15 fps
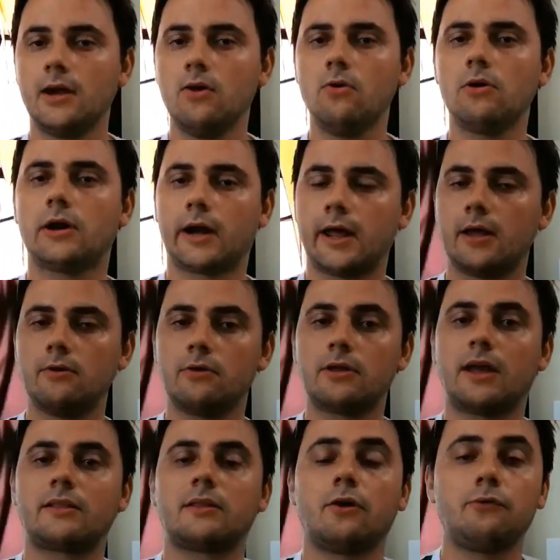Eu
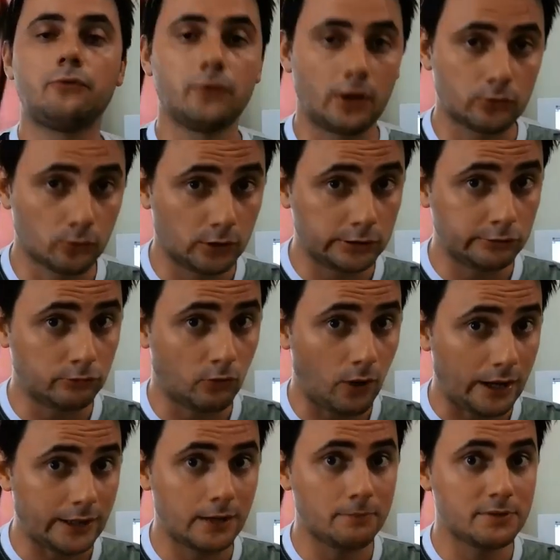creio que até o final do ano
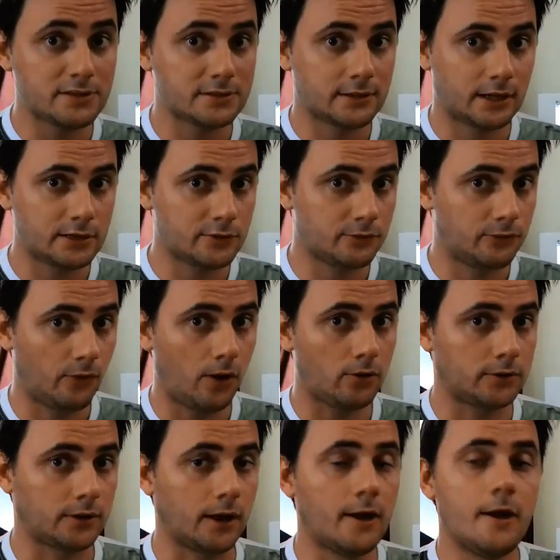o anime está de
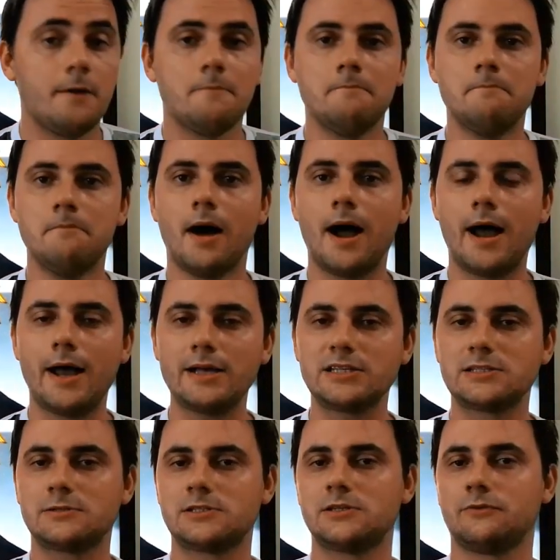volta,
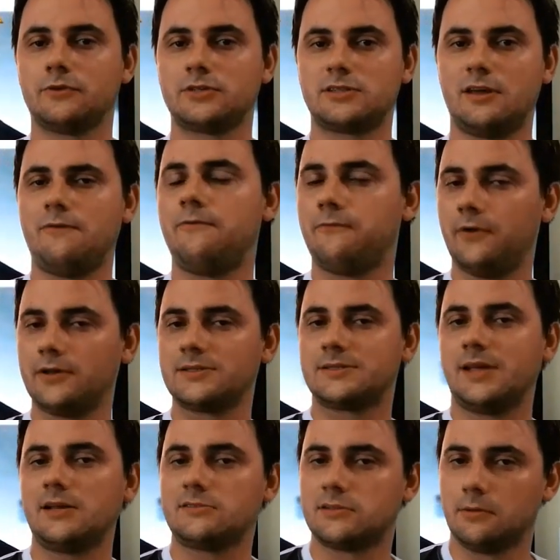mas se você é
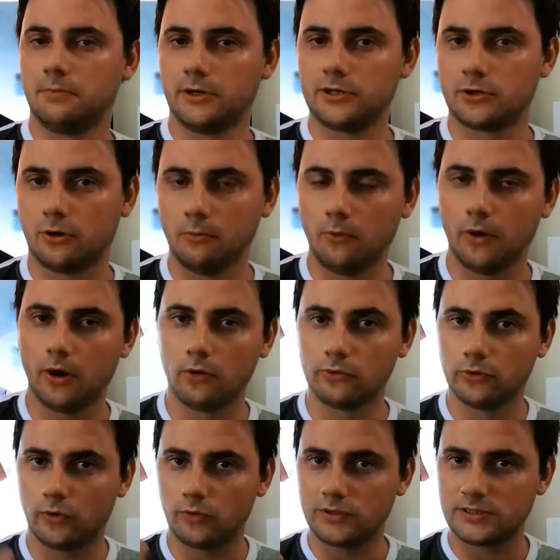fãzão de Bleach como
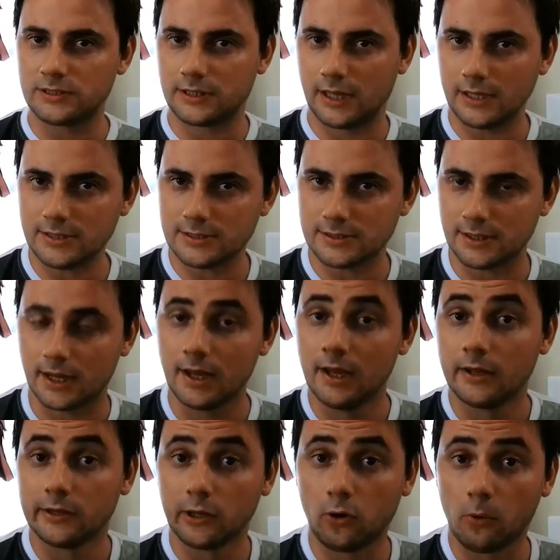eu, não esqueça
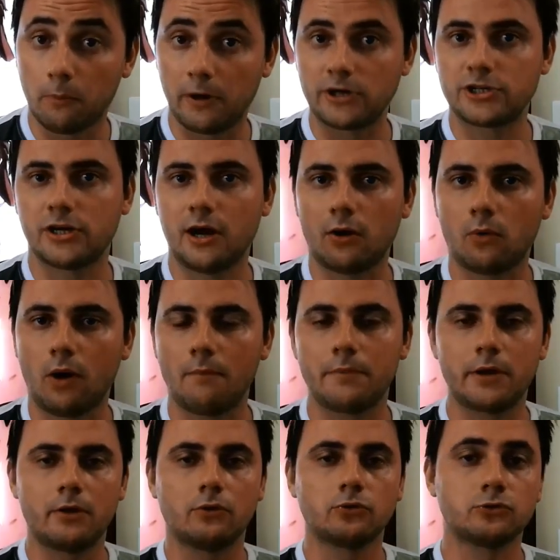de compartilhar com
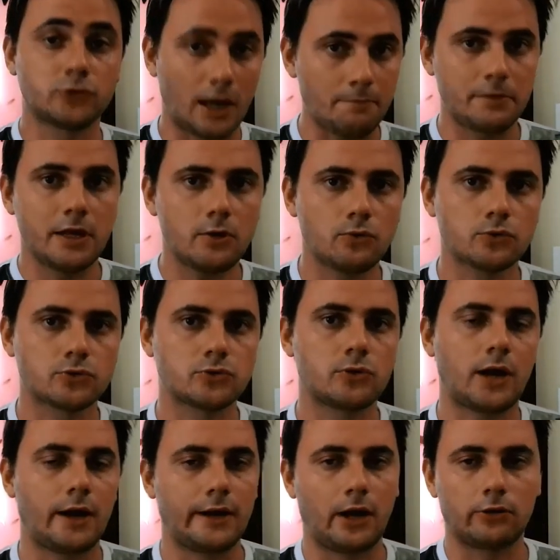os
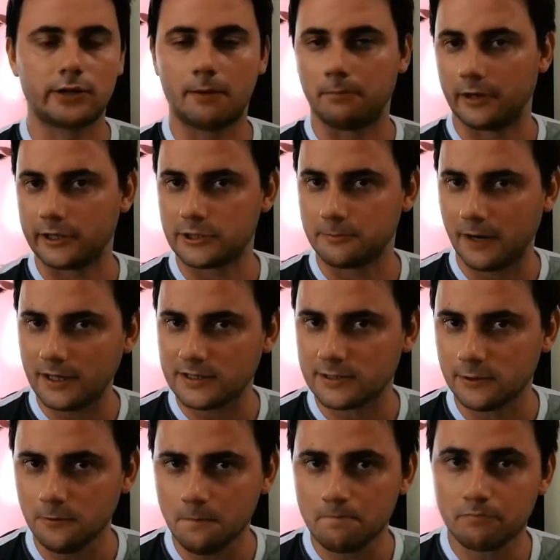amigos o canal da Bleach
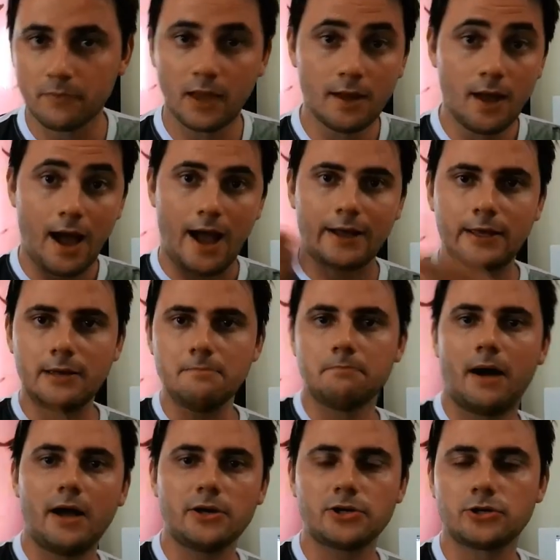Brasil. Aqui
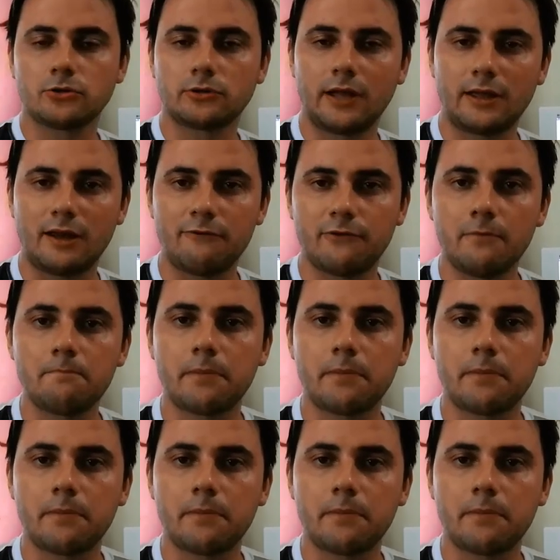embaixo tem a